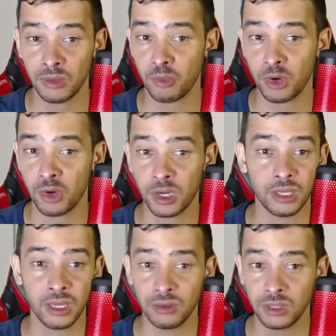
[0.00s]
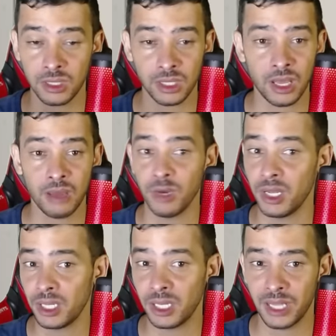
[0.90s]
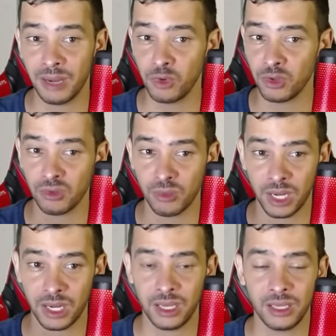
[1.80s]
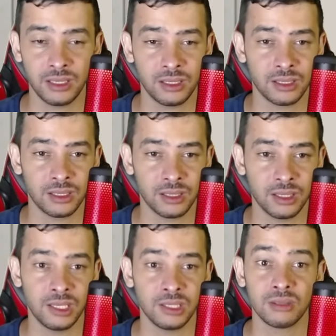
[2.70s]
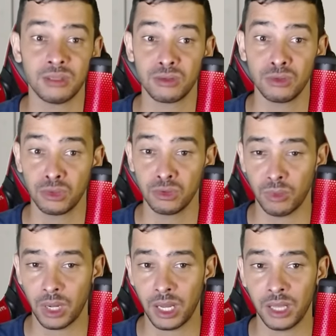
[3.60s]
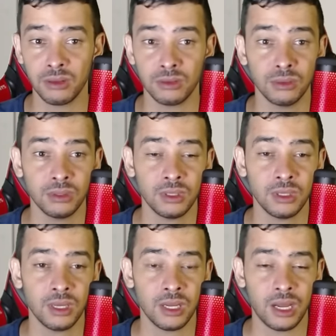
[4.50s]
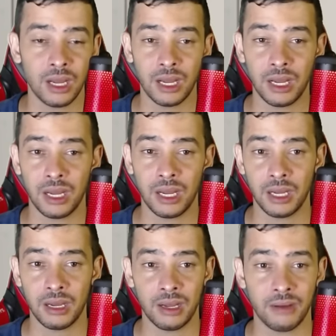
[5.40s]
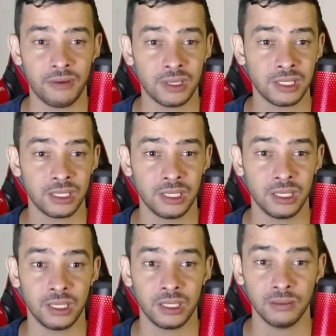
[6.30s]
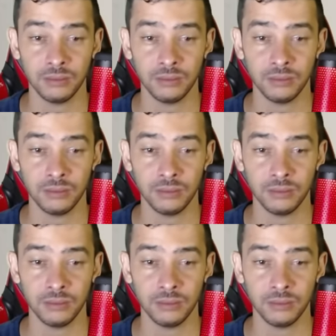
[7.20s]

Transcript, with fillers: Porque tem os esquemas aí que dá muito mais, né? Eles estão acostumados a, a fazer